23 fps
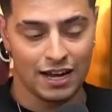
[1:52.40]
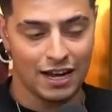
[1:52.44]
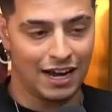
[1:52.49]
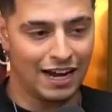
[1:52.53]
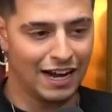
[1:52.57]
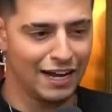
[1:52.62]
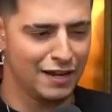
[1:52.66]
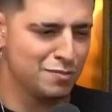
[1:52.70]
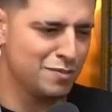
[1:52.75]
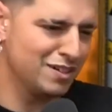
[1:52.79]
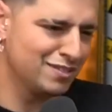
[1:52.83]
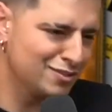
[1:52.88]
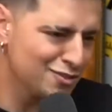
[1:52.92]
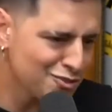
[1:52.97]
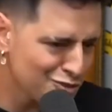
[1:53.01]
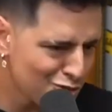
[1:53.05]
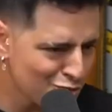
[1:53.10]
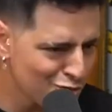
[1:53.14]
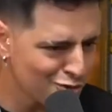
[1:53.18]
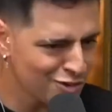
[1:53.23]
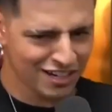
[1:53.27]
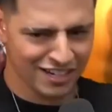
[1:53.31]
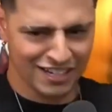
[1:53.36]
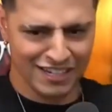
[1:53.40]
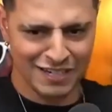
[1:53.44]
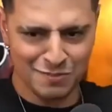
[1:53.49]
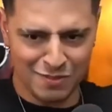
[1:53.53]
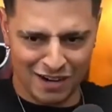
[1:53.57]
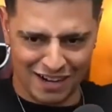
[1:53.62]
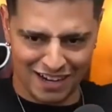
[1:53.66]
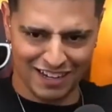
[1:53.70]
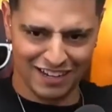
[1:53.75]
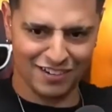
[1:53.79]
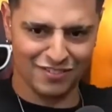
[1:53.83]
Aí, mano, o clima
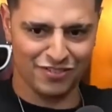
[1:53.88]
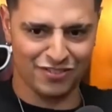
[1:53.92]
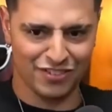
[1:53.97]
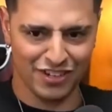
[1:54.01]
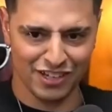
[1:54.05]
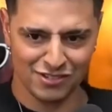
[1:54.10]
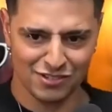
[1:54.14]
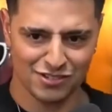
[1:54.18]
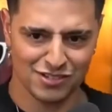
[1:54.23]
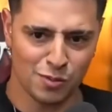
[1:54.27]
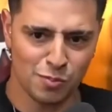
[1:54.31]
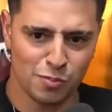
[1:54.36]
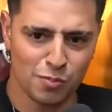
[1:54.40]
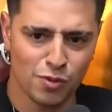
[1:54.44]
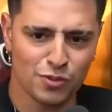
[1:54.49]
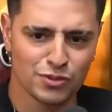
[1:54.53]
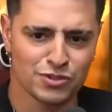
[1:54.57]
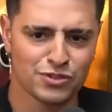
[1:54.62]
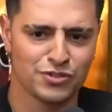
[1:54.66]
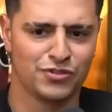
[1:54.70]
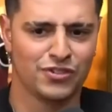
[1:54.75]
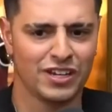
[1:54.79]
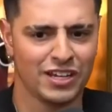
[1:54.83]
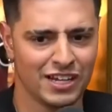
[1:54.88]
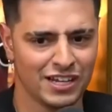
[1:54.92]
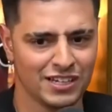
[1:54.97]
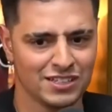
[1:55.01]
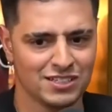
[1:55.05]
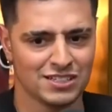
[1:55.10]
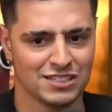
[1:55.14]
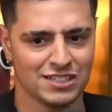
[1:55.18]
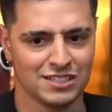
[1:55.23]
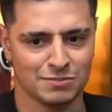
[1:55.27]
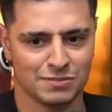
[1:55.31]
rarefeito já é um pouco
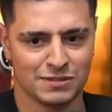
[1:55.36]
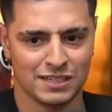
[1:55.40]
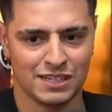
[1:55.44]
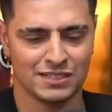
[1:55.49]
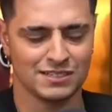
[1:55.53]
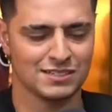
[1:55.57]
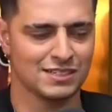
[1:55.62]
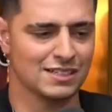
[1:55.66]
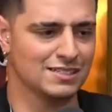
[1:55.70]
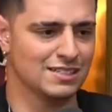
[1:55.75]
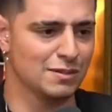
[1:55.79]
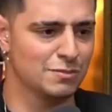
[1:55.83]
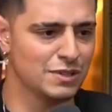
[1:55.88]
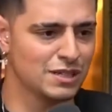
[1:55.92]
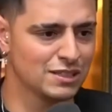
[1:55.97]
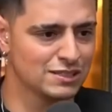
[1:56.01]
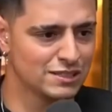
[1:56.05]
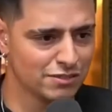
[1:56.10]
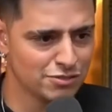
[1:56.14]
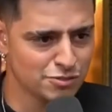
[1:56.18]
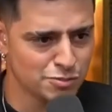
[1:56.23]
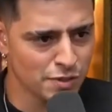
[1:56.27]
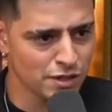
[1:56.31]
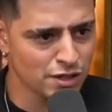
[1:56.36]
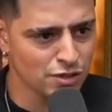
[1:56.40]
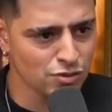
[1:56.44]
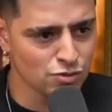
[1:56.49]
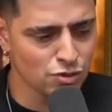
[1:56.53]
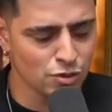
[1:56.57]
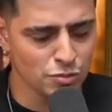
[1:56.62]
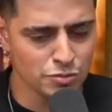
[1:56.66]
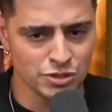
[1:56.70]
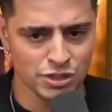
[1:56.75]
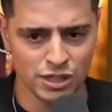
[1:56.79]
diferente, né? Porque ele já sabia que tava esperando o
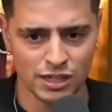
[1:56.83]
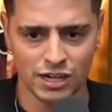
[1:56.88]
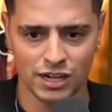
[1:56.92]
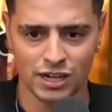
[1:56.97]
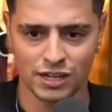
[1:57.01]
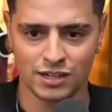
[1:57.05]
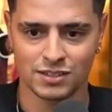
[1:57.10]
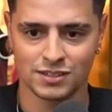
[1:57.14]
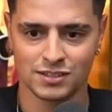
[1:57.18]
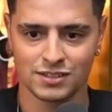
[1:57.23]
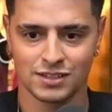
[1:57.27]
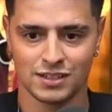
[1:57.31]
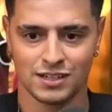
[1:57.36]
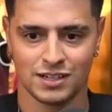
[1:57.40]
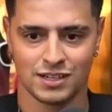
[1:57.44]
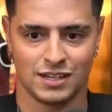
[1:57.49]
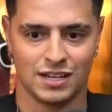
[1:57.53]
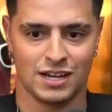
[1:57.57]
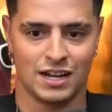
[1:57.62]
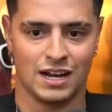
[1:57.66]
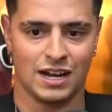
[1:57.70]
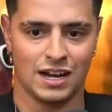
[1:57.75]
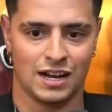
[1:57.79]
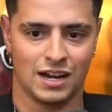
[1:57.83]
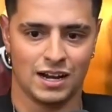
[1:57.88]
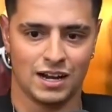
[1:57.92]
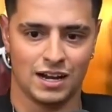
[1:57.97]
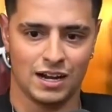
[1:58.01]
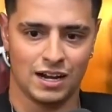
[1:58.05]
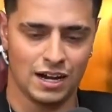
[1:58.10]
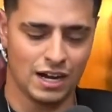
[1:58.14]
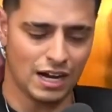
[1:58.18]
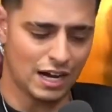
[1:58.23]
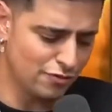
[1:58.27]
homem chegar. Já ficou
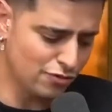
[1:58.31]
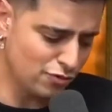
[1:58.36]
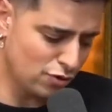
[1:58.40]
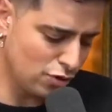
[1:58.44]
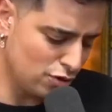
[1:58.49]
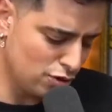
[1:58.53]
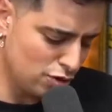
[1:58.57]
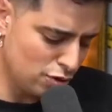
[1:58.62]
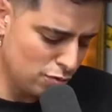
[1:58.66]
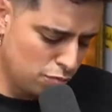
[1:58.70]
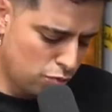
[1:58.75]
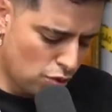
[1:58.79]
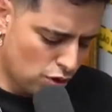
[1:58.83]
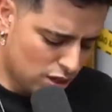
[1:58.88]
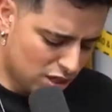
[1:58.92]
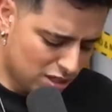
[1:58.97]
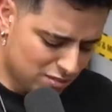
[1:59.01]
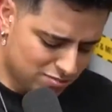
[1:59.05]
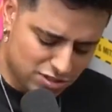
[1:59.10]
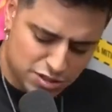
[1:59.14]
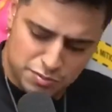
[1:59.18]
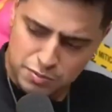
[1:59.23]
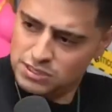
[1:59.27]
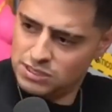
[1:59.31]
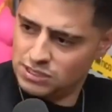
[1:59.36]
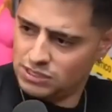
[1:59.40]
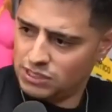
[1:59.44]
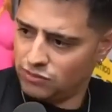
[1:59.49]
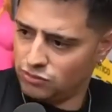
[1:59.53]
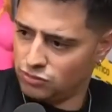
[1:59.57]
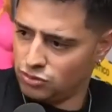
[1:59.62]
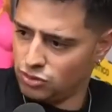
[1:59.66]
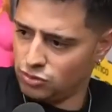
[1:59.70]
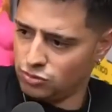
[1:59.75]
ansioso. Aí ficou eu e Boca, tipo assim,
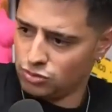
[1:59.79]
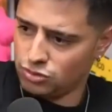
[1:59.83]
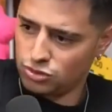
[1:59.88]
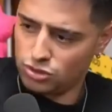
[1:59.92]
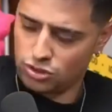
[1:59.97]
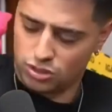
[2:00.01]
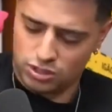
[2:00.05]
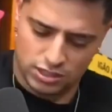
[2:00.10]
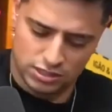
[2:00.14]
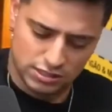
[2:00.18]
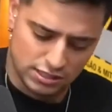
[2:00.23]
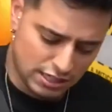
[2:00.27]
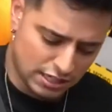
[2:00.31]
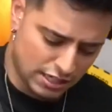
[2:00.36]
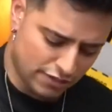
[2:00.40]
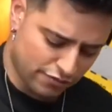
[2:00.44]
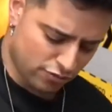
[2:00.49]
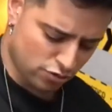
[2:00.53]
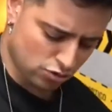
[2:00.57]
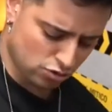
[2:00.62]
tava todo mundo trocando dela, ficou